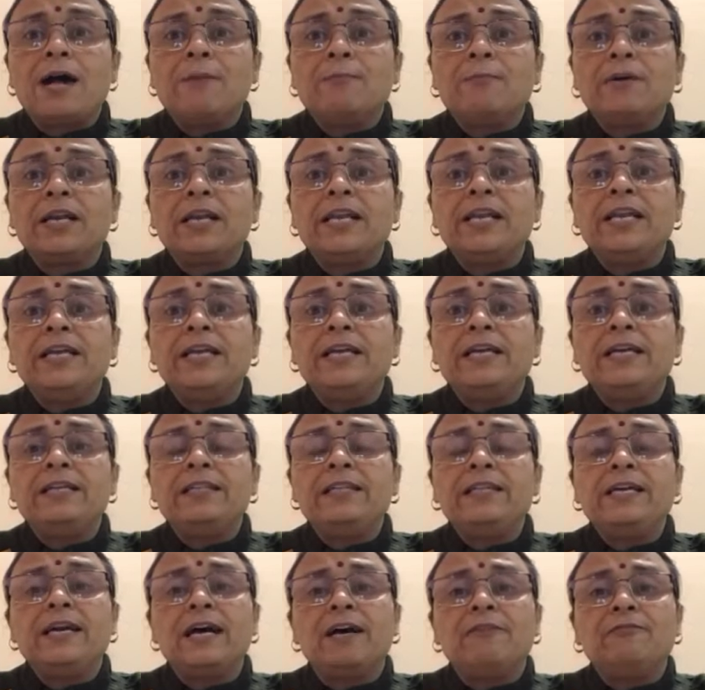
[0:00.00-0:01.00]
काम करने की
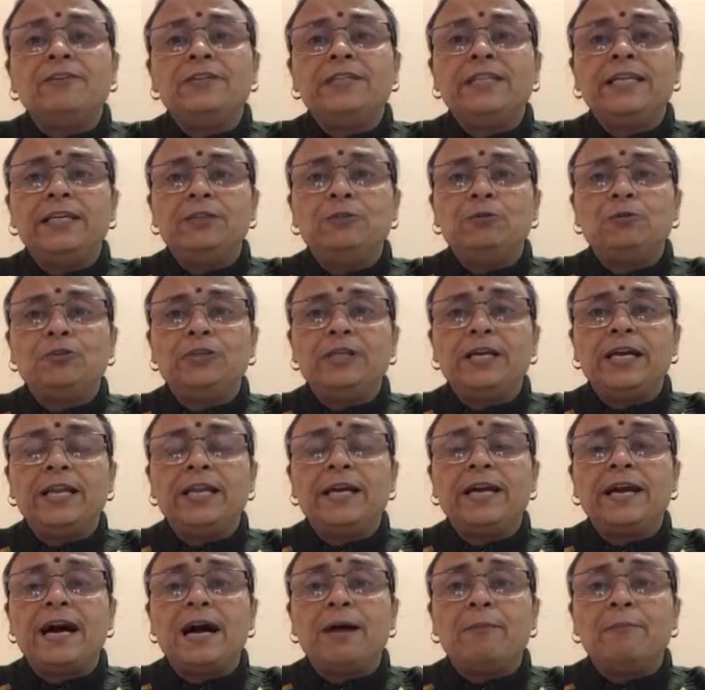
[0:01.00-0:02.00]
गति काफ़ी तेज़ होती है
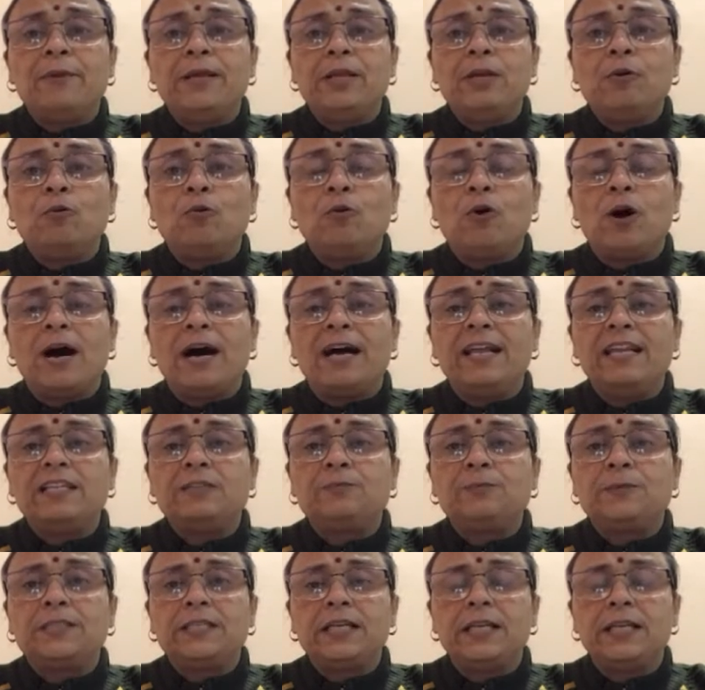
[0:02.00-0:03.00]
यानी काम में इनको
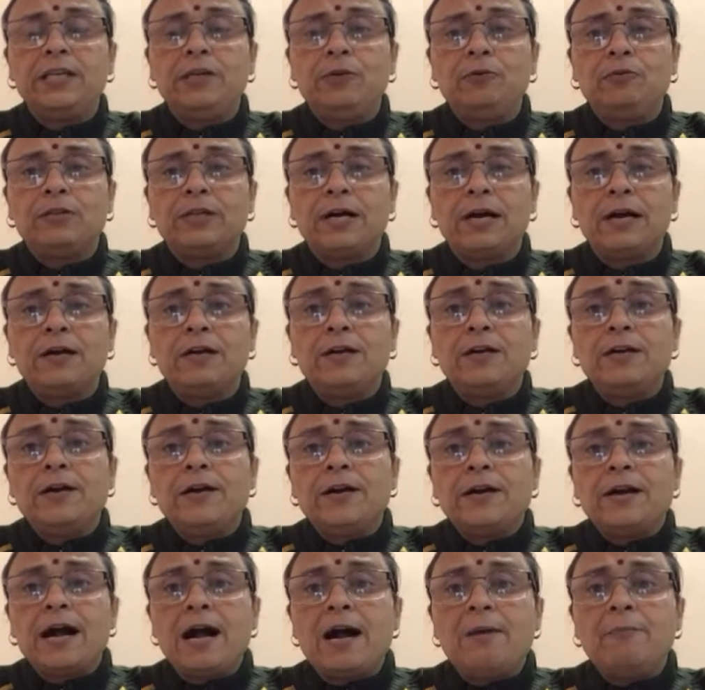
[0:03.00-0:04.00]
आलस पसंद नहीं होता
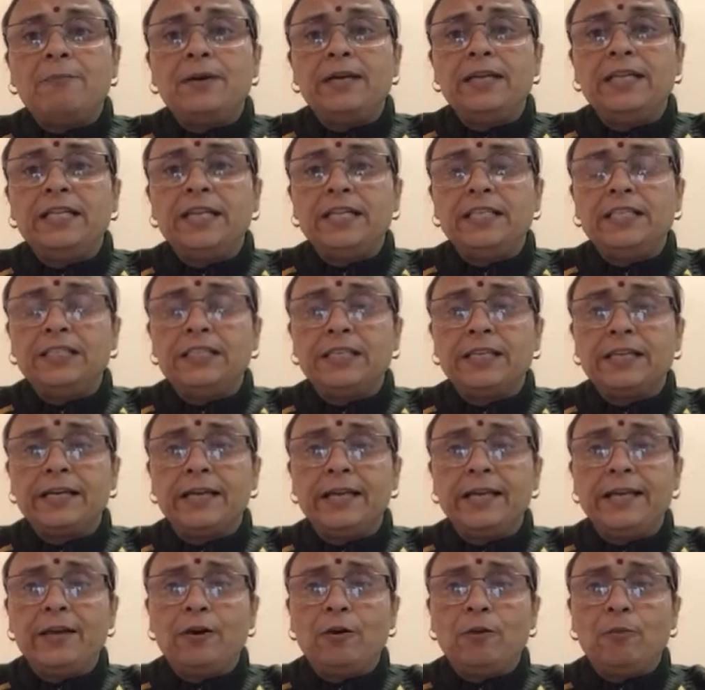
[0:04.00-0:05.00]
काम बड़ी तेज़ी से
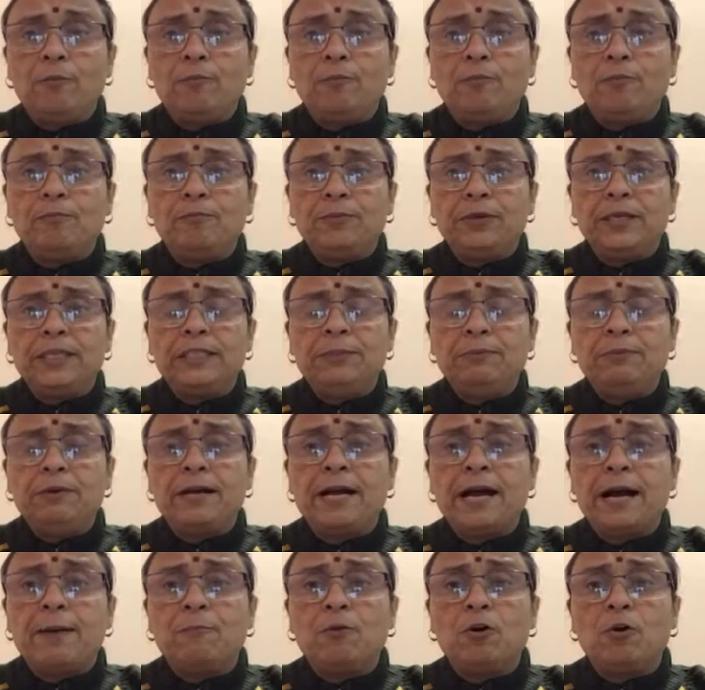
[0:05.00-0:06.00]
करेंगे और किसी भी
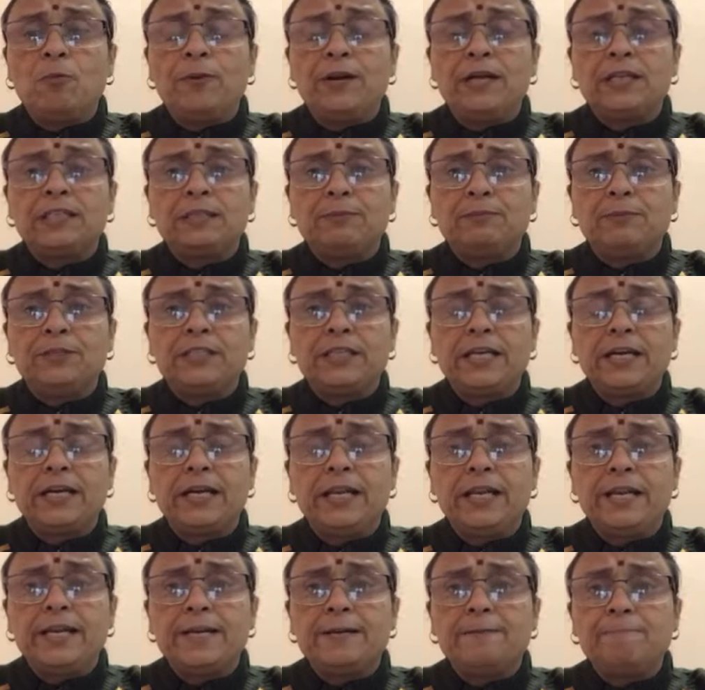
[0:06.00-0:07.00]
काम को बड़ा समझ के
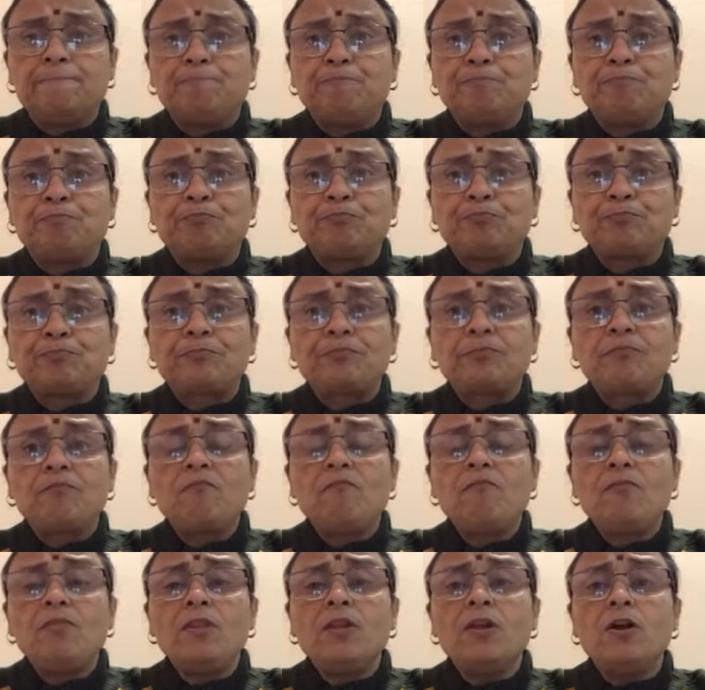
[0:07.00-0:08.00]
करेंगे
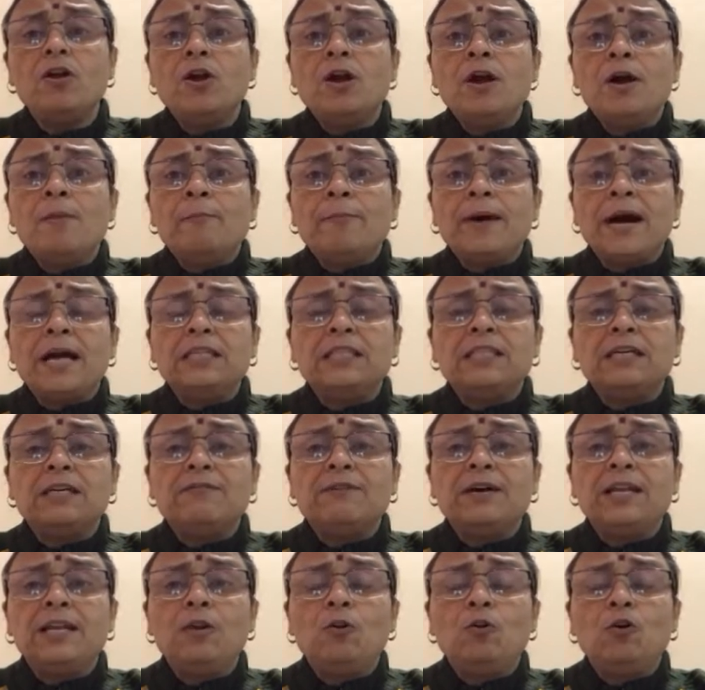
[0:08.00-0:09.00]
पाँच
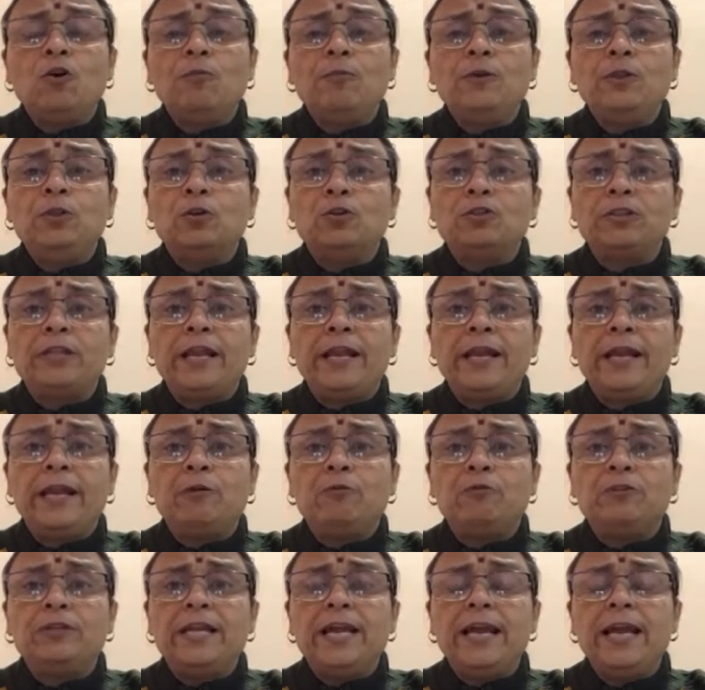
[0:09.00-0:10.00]
अंक वाले लोग भी दो तरह के
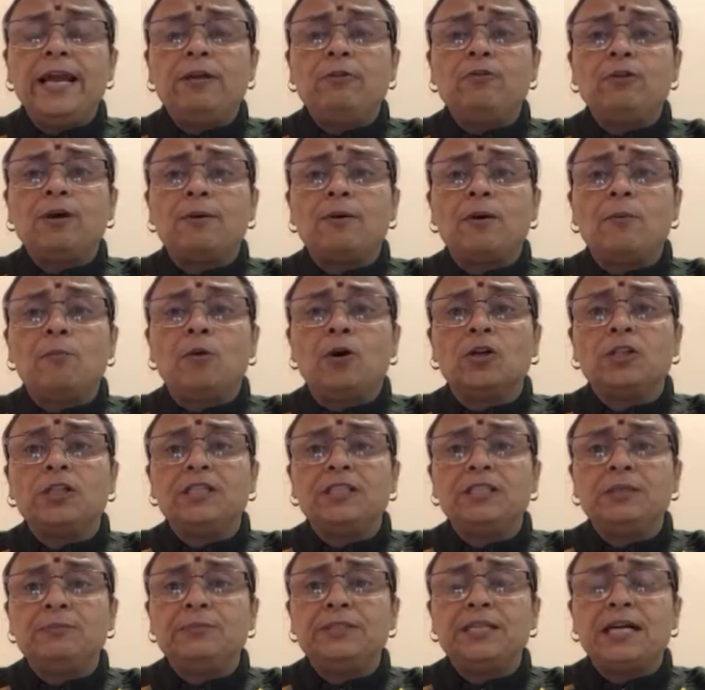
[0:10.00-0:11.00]
होते हैं एक तो आपको बहुत
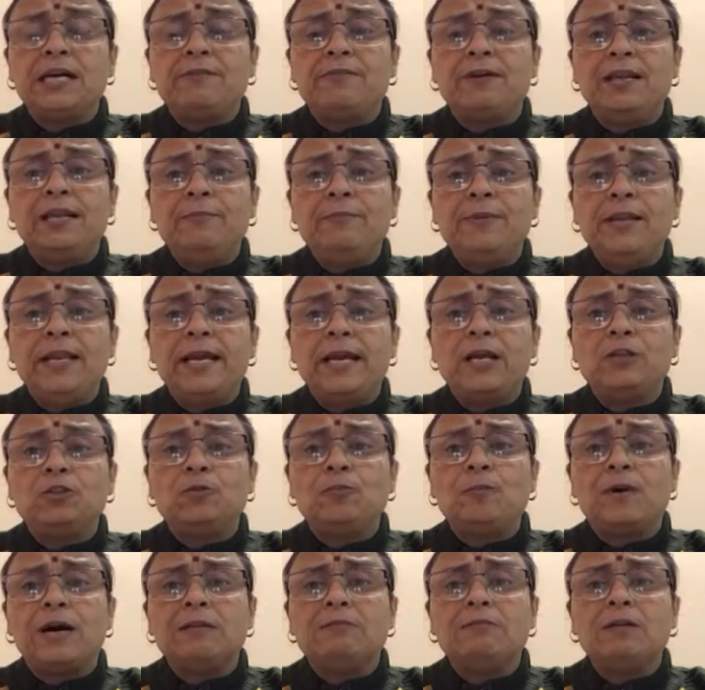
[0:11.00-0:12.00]
हंसी मजाक वाले मिलेंगे
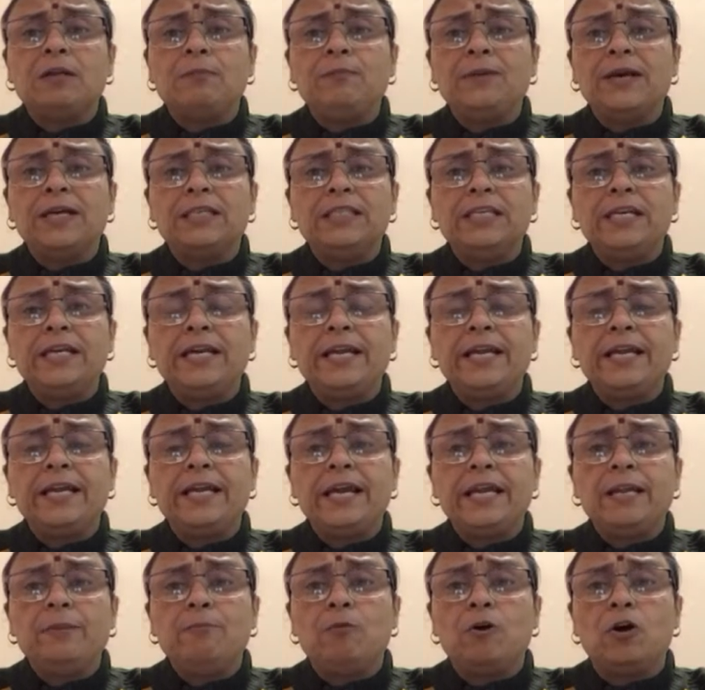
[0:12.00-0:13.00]
जो बात बात पे हंसी
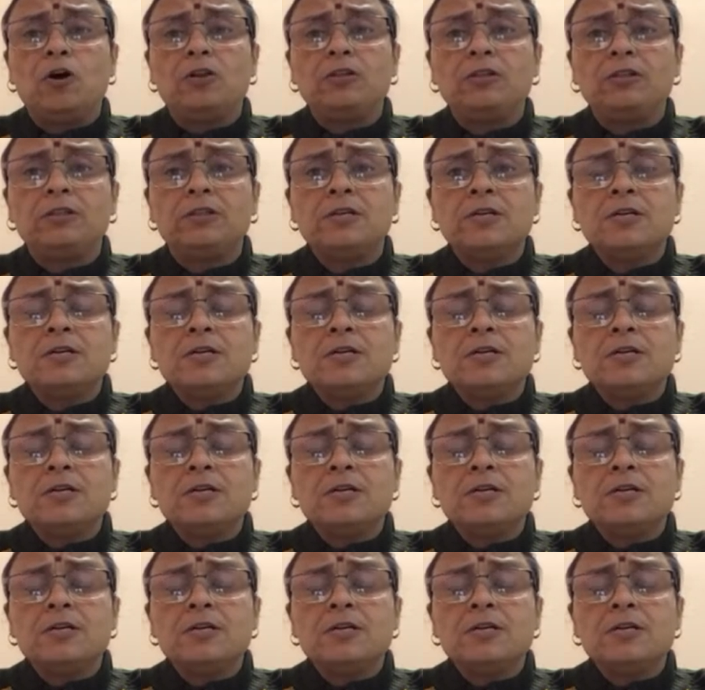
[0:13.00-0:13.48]
करेंगे यानी बहुत